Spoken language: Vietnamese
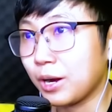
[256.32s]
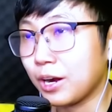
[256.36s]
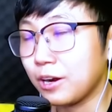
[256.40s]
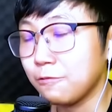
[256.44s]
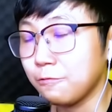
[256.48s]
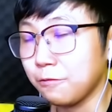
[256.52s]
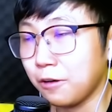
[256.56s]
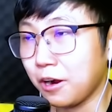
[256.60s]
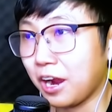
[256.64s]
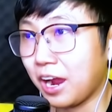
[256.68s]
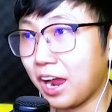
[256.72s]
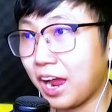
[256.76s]
mà ở
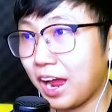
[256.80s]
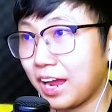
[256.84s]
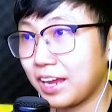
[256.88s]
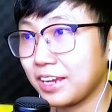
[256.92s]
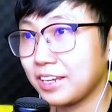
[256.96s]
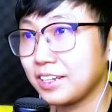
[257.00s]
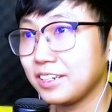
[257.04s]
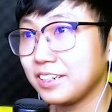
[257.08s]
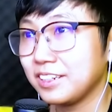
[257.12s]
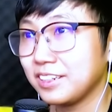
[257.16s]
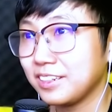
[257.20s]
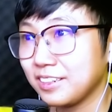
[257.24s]
phần
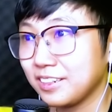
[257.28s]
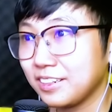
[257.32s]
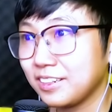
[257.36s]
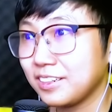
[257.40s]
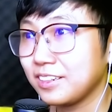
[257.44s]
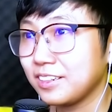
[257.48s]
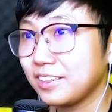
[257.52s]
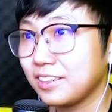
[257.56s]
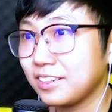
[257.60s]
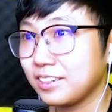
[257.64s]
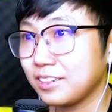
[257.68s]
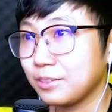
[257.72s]
2
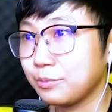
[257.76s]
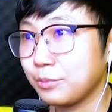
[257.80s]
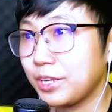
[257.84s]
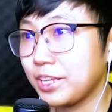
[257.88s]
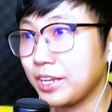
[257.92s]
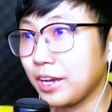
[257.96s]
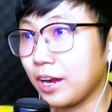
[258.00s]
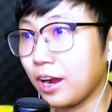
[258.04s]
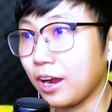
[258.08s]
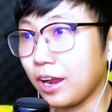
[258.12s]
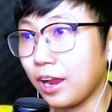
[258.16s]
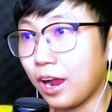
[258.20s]
Bây
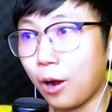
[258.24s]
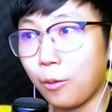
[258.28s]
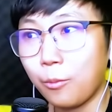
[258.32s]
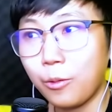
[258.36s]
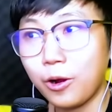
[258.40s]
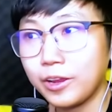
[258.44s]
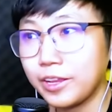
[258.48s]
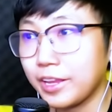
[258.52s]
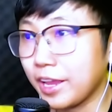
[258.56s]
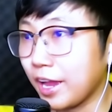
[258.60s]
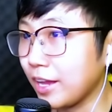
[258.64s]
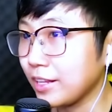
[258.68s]
giờ thì không
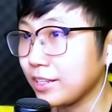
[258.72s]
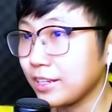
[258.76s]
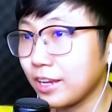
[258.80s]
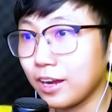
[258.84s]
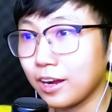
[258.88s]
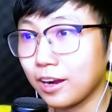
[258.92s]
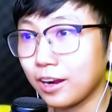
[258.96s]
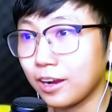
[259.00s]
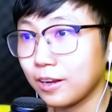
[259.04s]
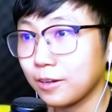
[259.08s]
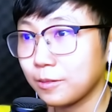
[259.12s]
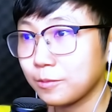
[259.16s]
có gì hết
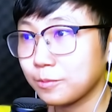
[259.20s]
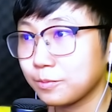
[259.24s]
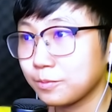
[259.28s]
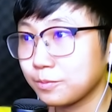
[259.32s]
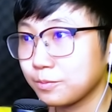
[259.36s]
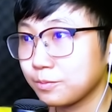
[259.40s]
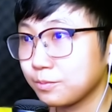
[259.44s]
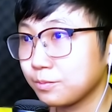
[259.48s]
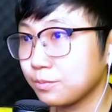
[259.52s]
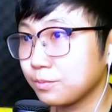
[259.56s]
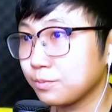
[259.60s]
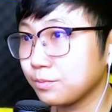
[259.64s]
trơn á
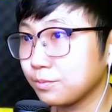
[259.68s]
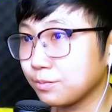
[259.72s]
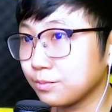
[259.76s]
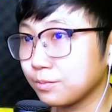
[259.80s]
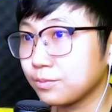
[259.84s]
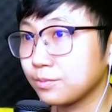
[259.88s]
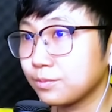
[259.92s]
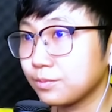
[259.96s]
ừ.